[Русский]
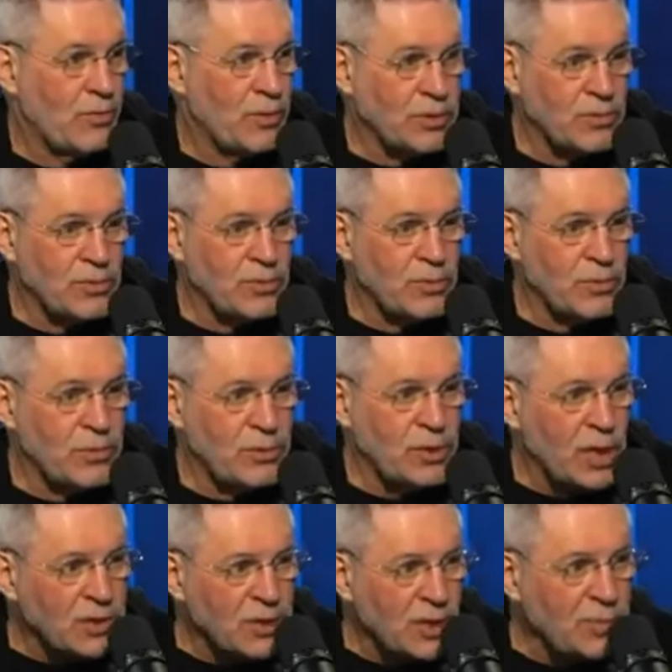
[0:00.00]
Вот
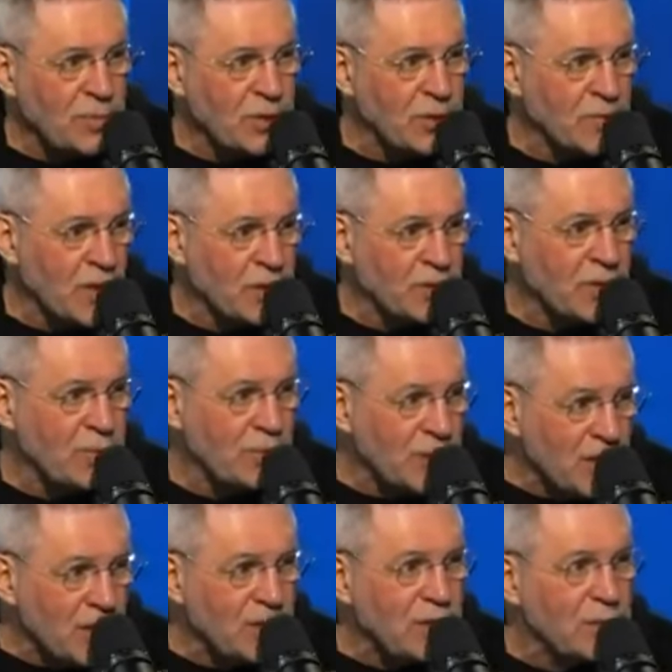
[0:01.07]
некоторые призывают к
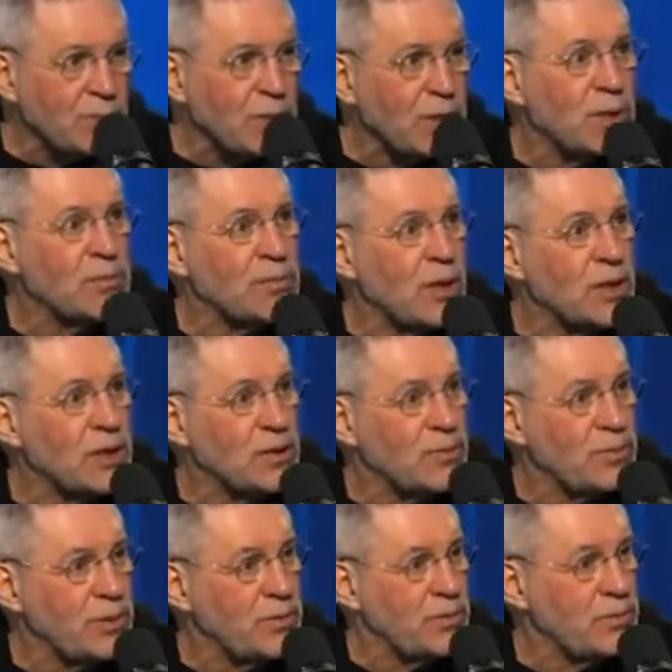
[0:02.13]
симметричным мерам, как
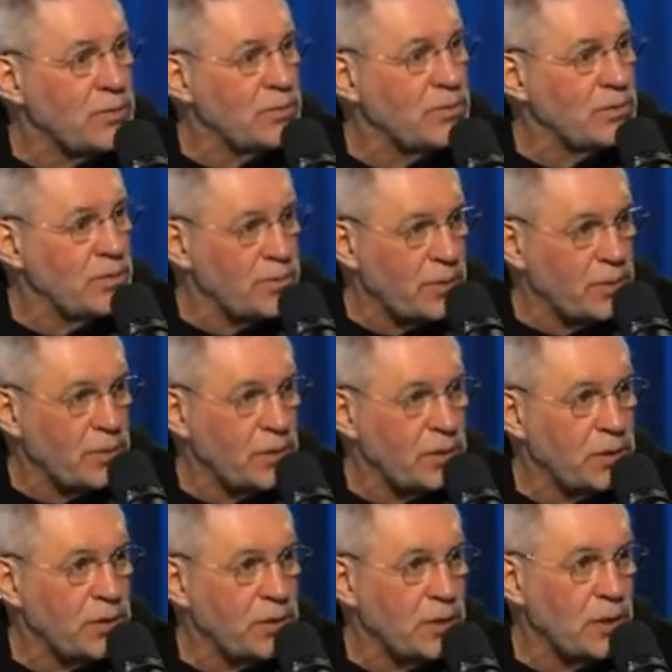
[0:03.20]
это принято в
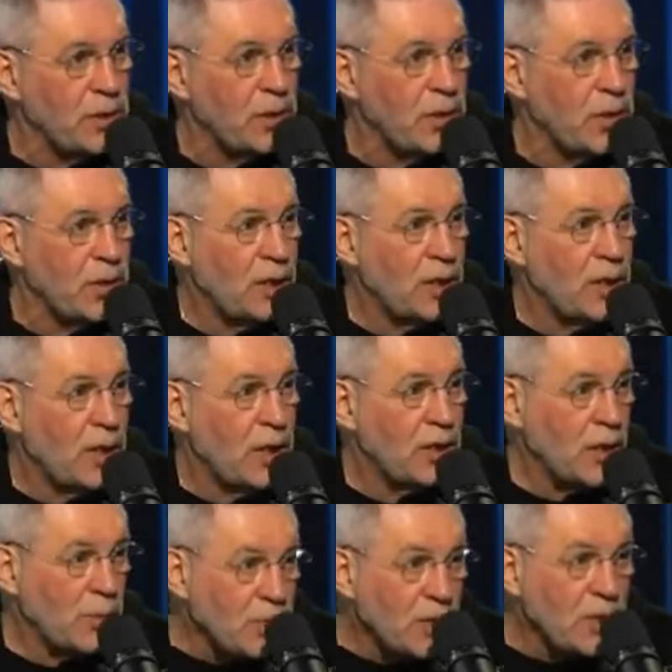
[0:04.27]
дипломатии, да?
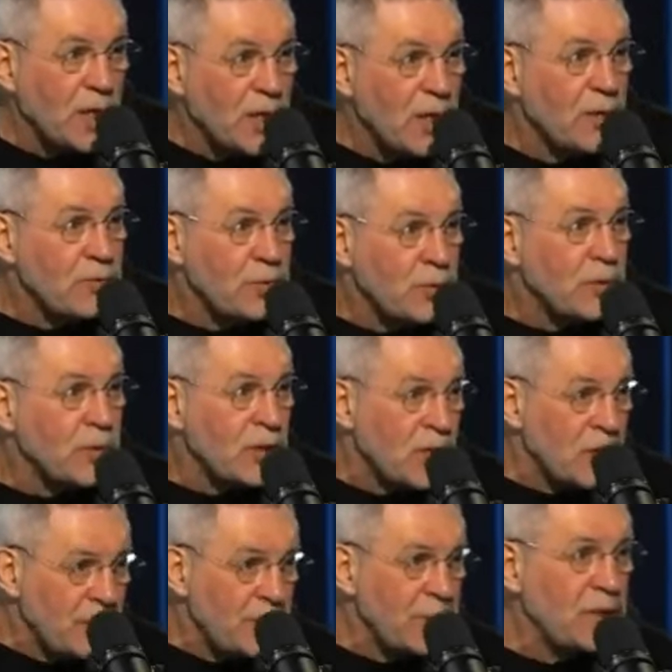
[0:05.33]
А я предлагаю
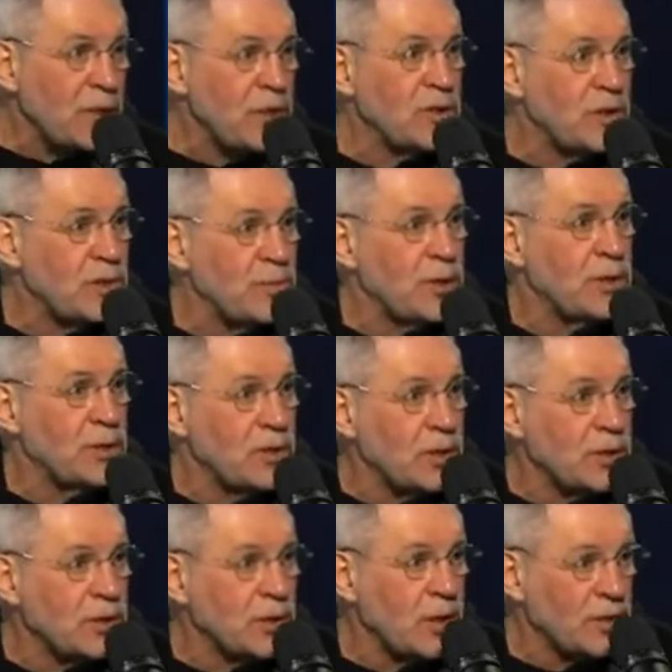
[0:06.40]
все-таки асимметричные меры.
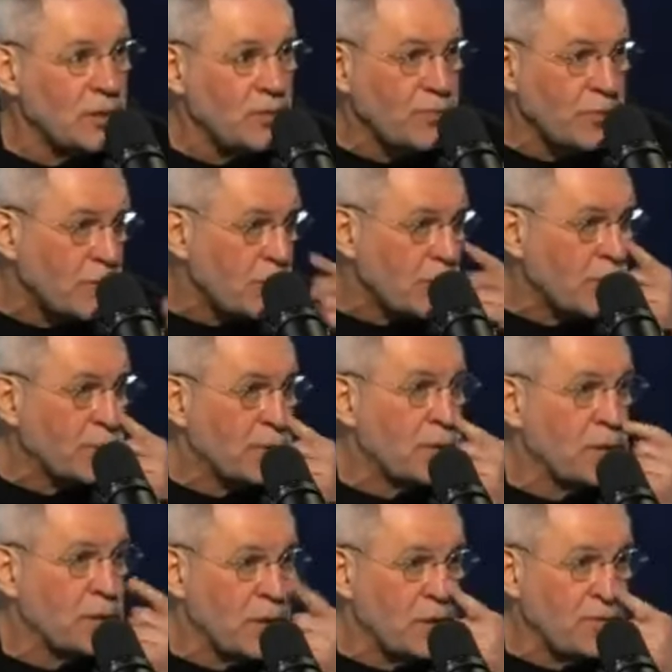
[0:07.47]
Надо же как-то творчески
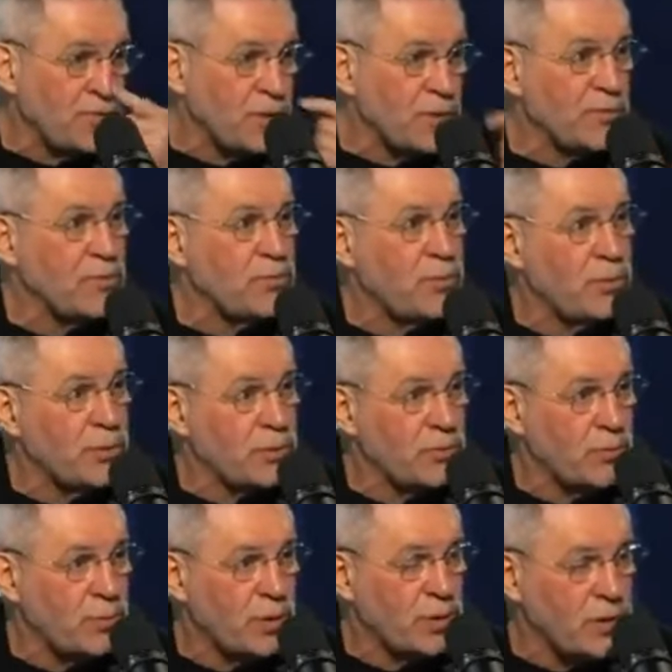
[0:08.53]
выходить. Надо вызвать
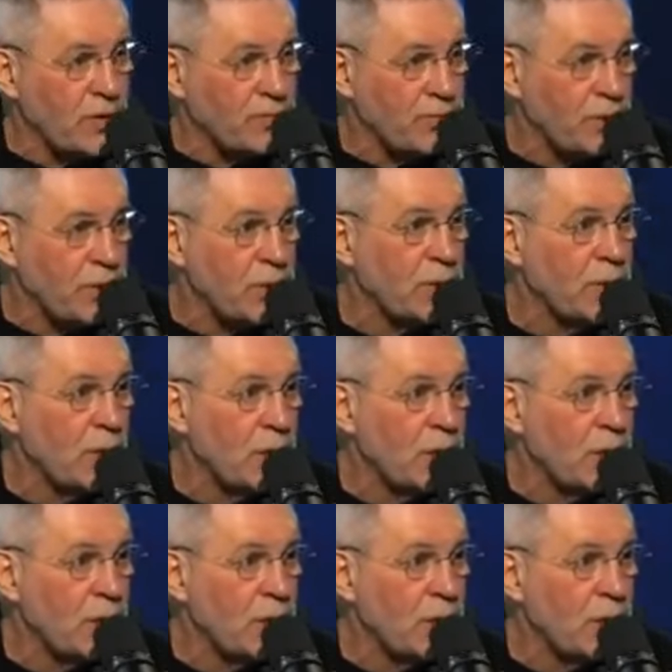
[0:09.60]
польского посла в МИД